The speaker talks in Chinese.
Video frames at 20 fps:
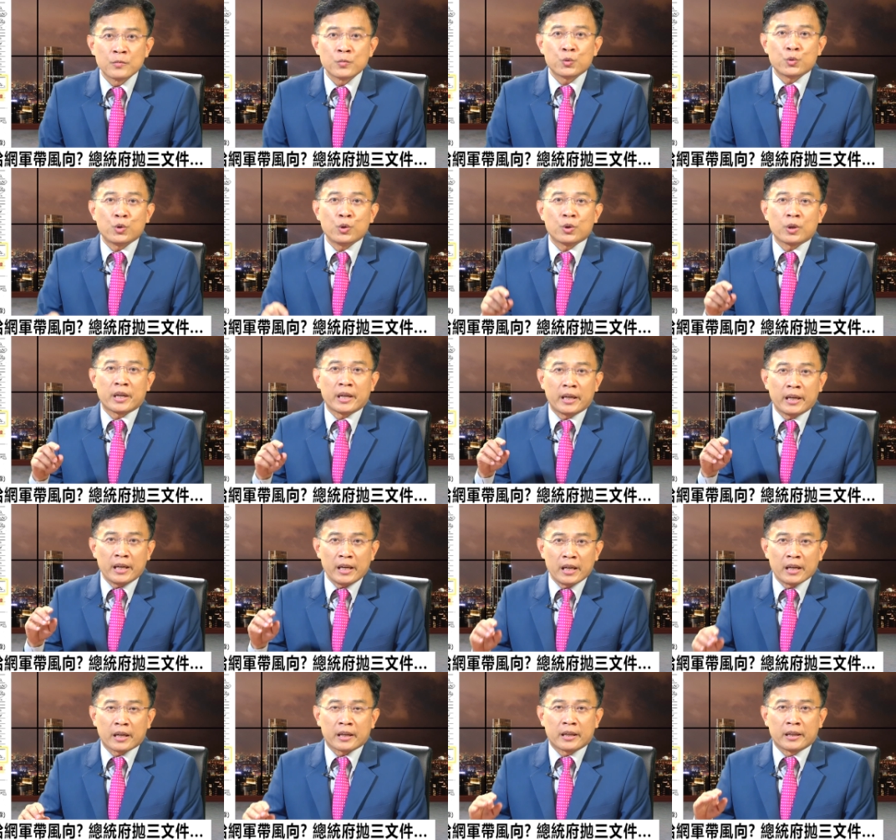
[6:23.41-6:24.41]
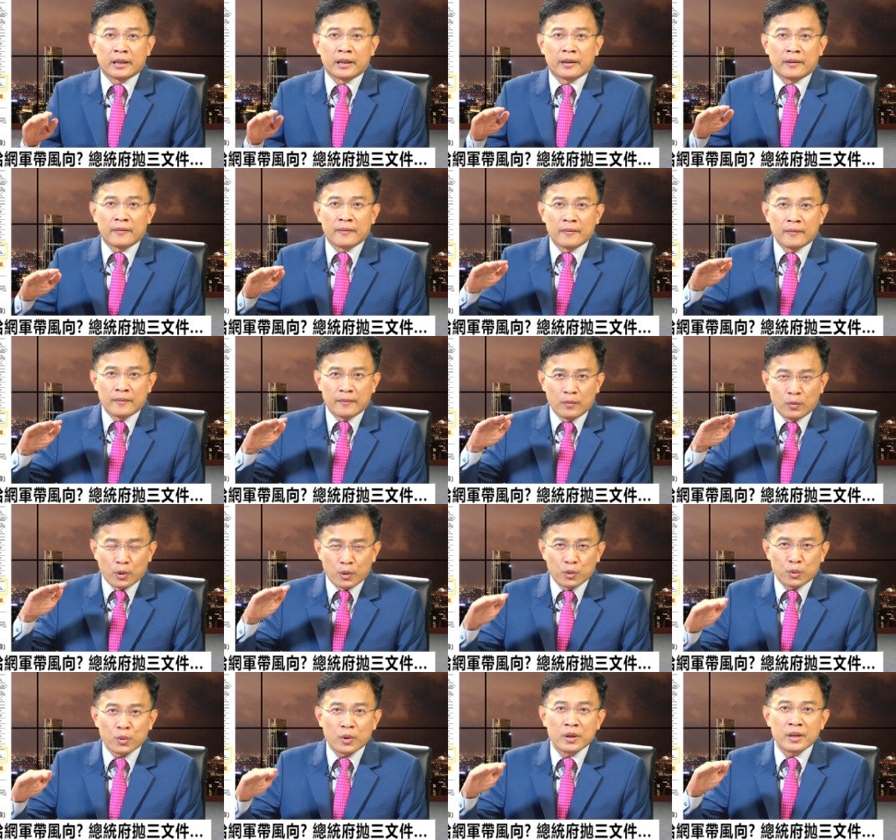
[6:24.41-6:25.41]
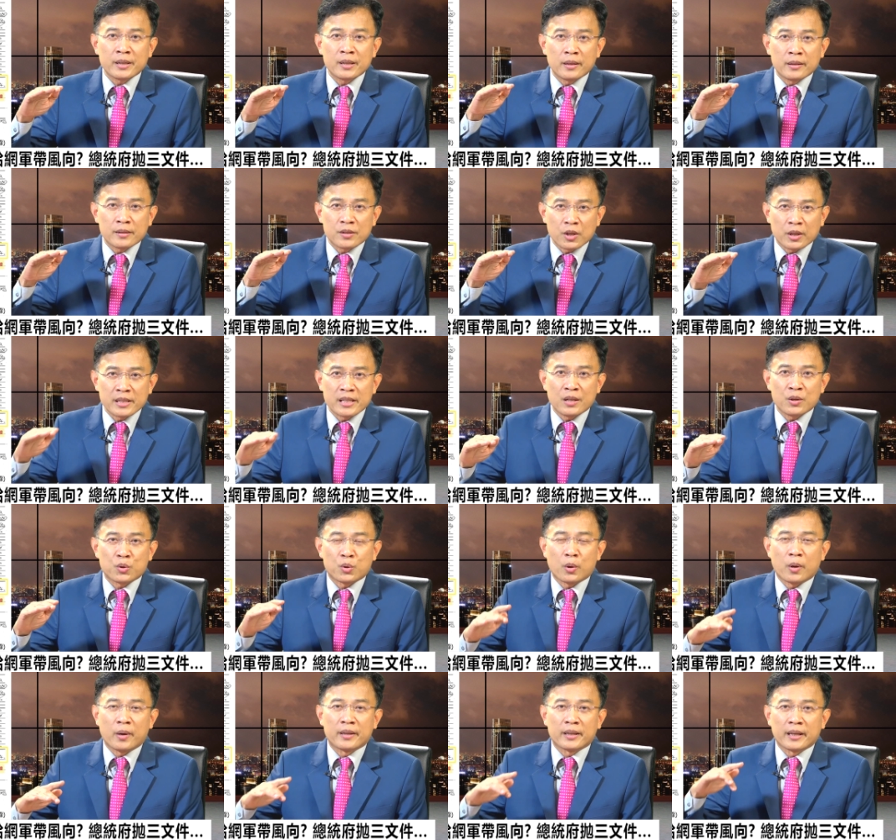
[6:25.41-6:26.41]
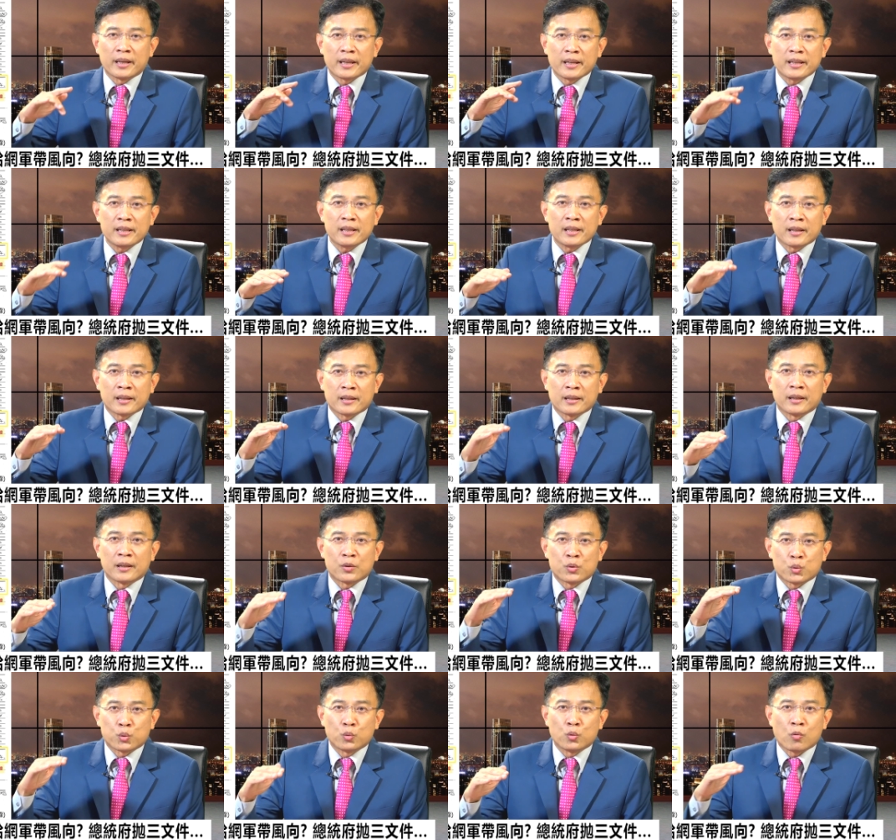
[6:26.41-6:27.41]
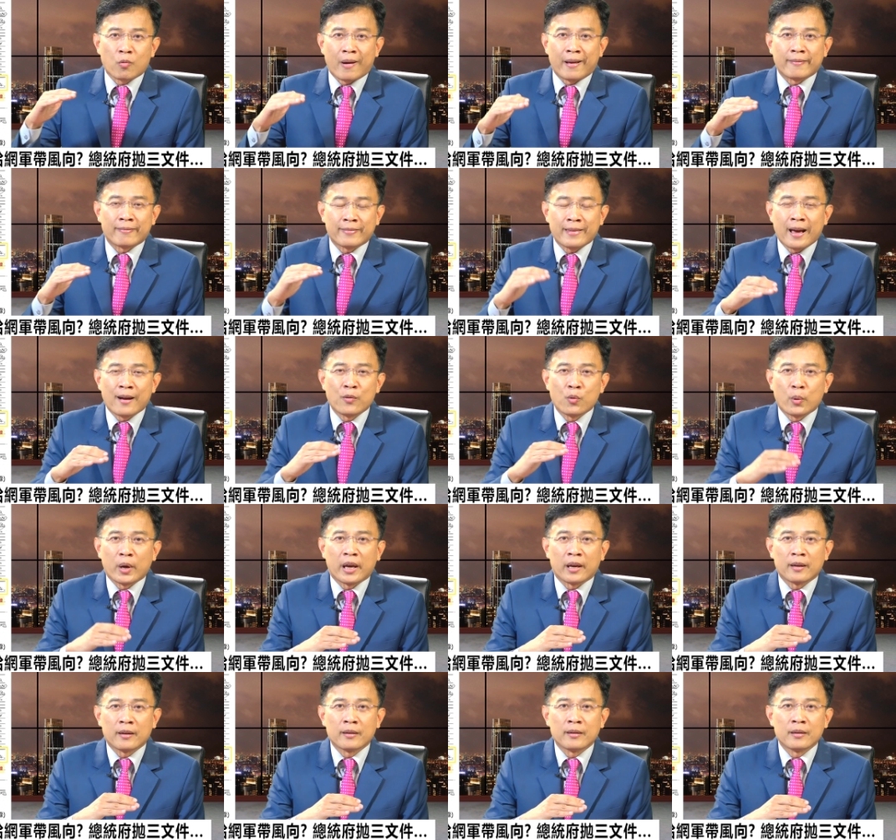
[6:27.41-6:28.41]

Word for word: 去各个伦敦政经学院的各个主管单位